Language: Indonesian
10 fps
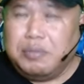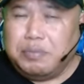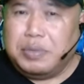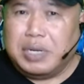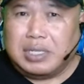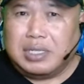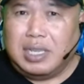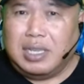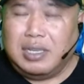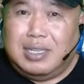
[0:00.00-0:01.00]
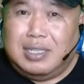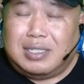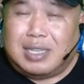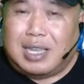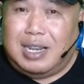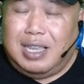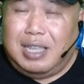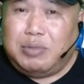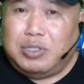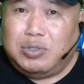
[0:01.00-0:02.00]
bersih sekalian
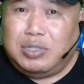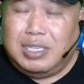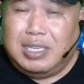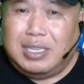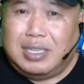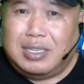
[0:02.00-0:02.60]
mencuci